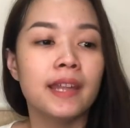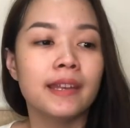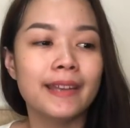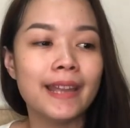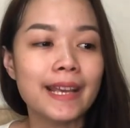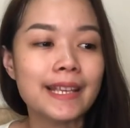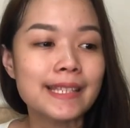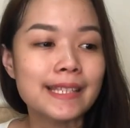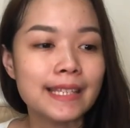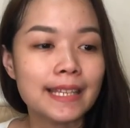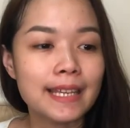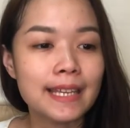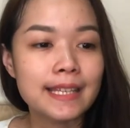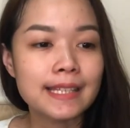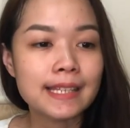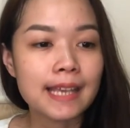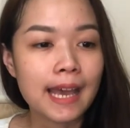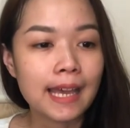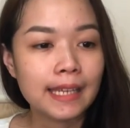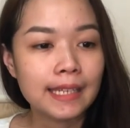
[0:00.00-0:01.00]
Next is,
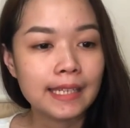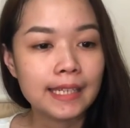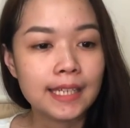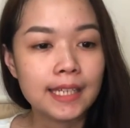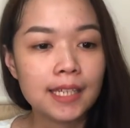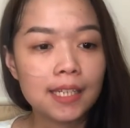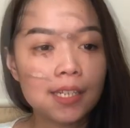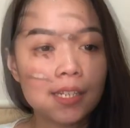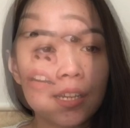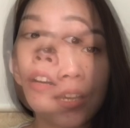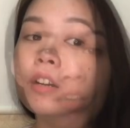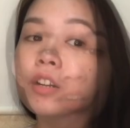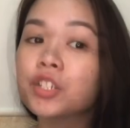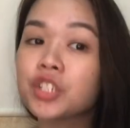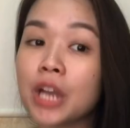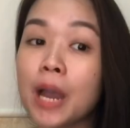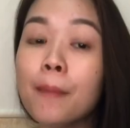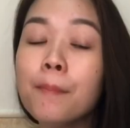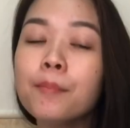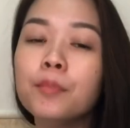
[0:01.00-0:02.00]
I need uh,
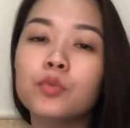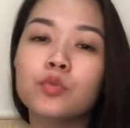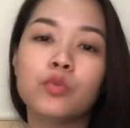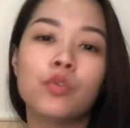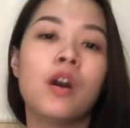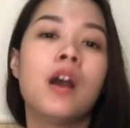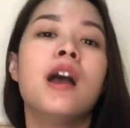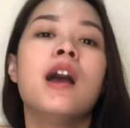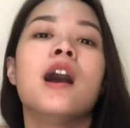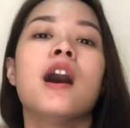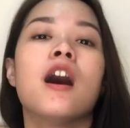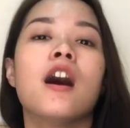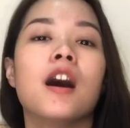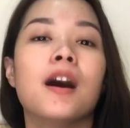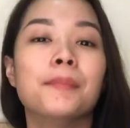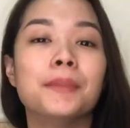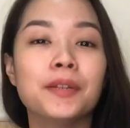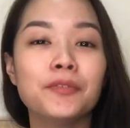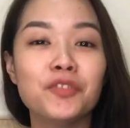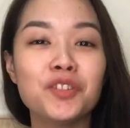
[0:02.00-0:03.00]
shampoo.
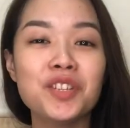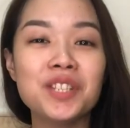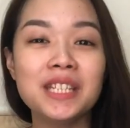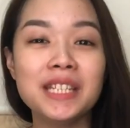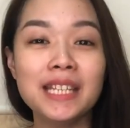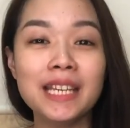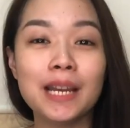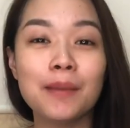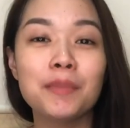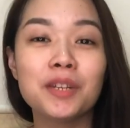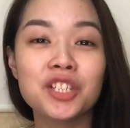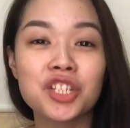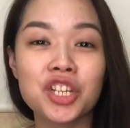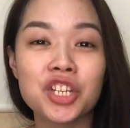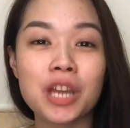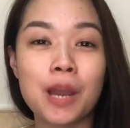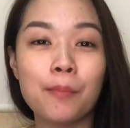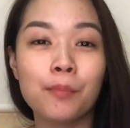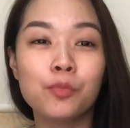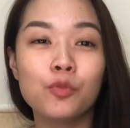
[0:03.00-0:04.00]
Um, at first, hindi kami
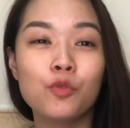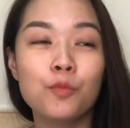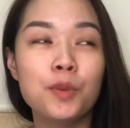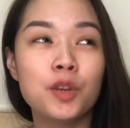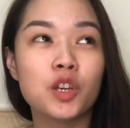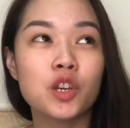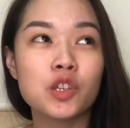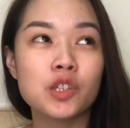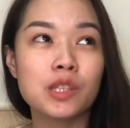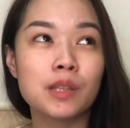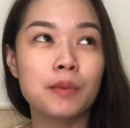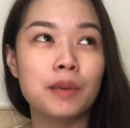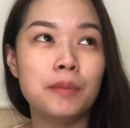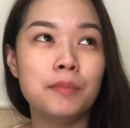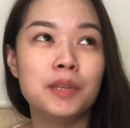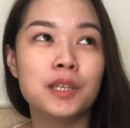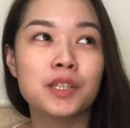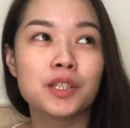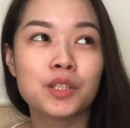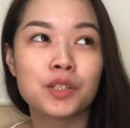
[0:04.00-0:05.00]
nagsha-shampoo because the
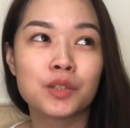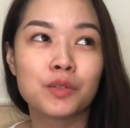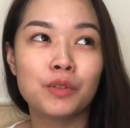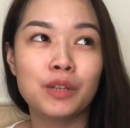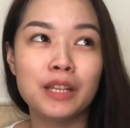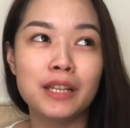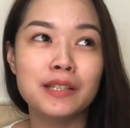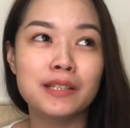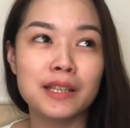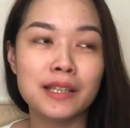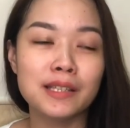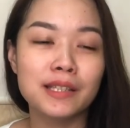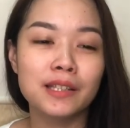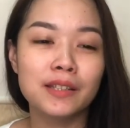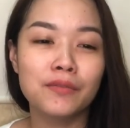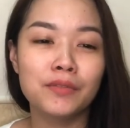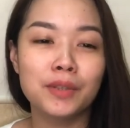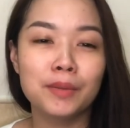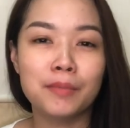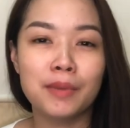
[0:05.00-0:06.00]
baby is really
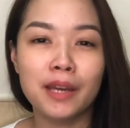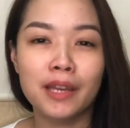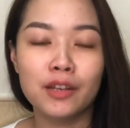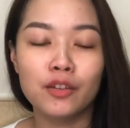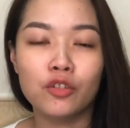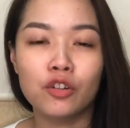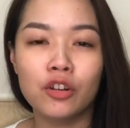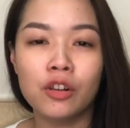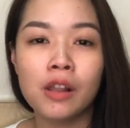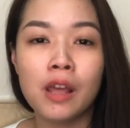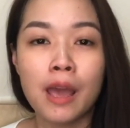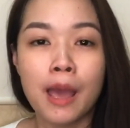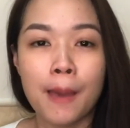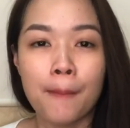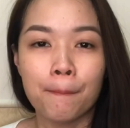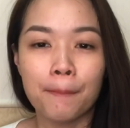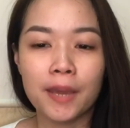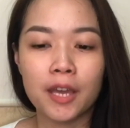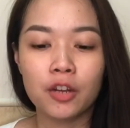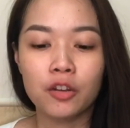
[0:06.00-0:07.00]
sensitive, diba, and all.
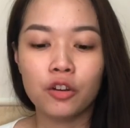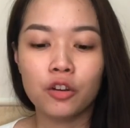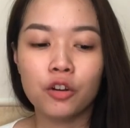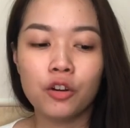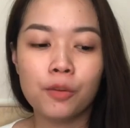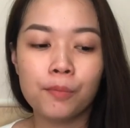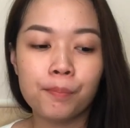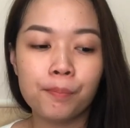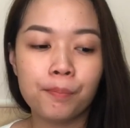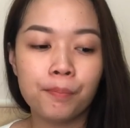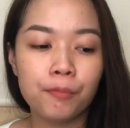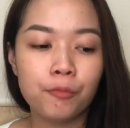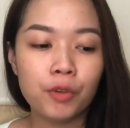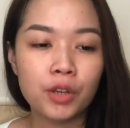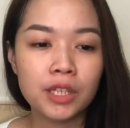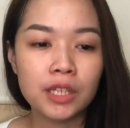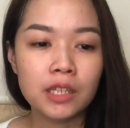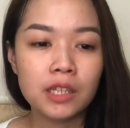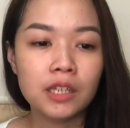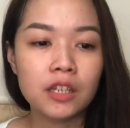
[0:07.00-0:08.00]
Pero,
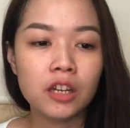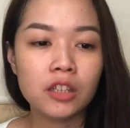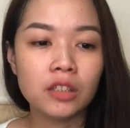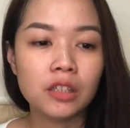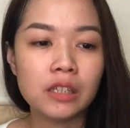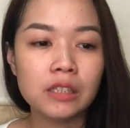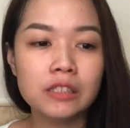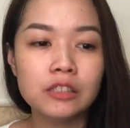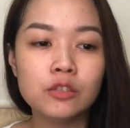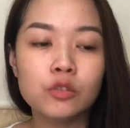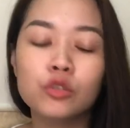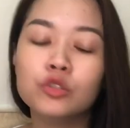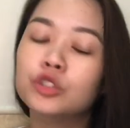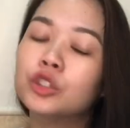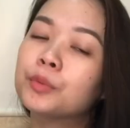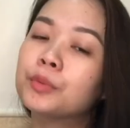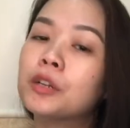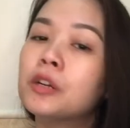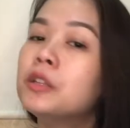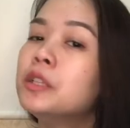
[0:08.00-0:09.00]
when he got a little
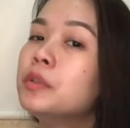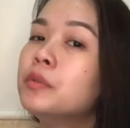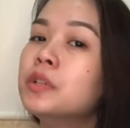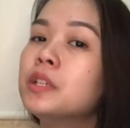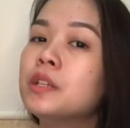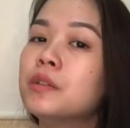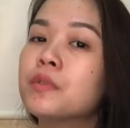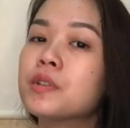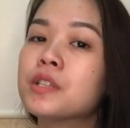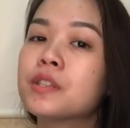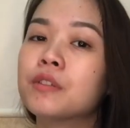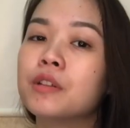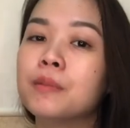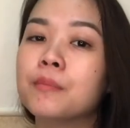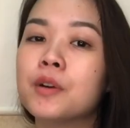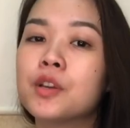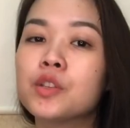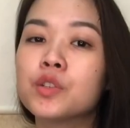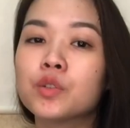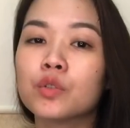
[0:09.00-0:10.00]
older, probably when he was 3
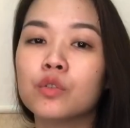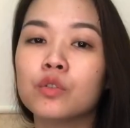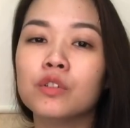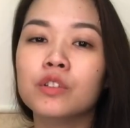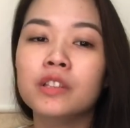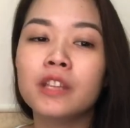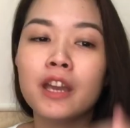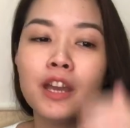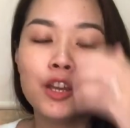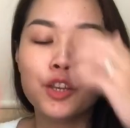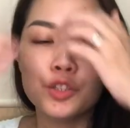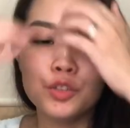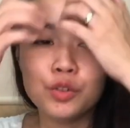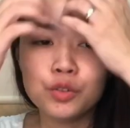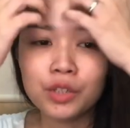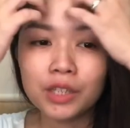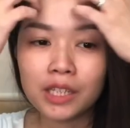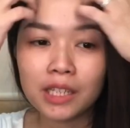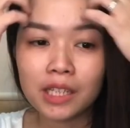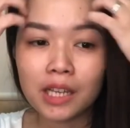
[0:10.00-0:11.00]
months old,
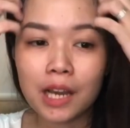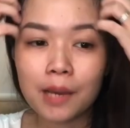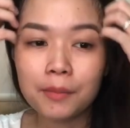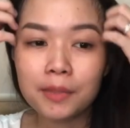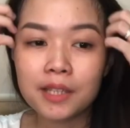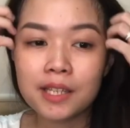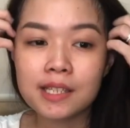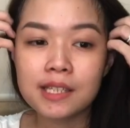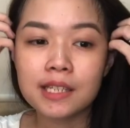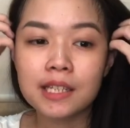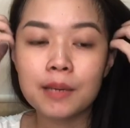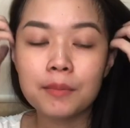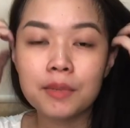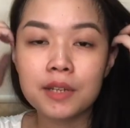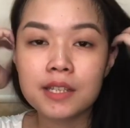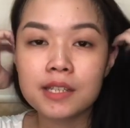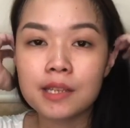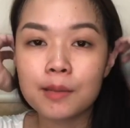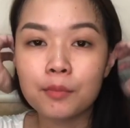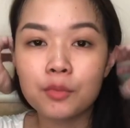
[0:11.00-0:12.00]
yung ginagamit kasi
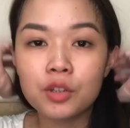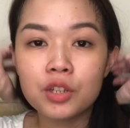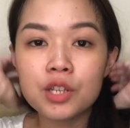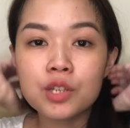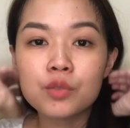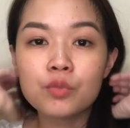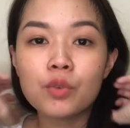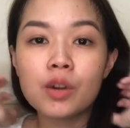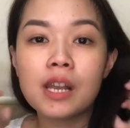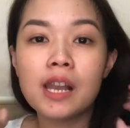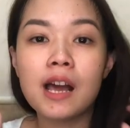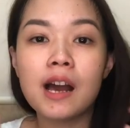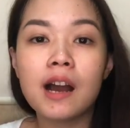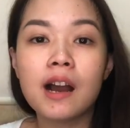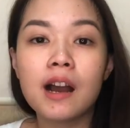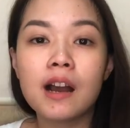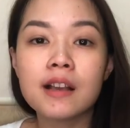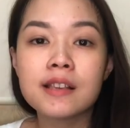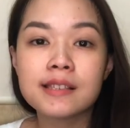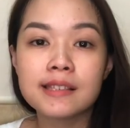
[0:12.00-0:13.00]
namin na sabon is
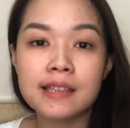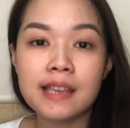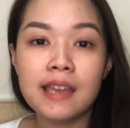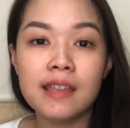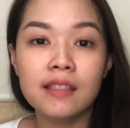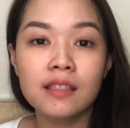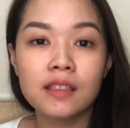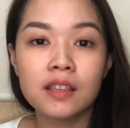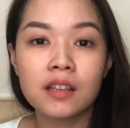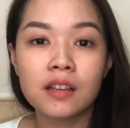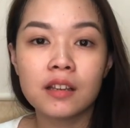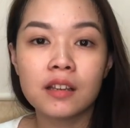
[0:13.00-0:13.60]
walang scent.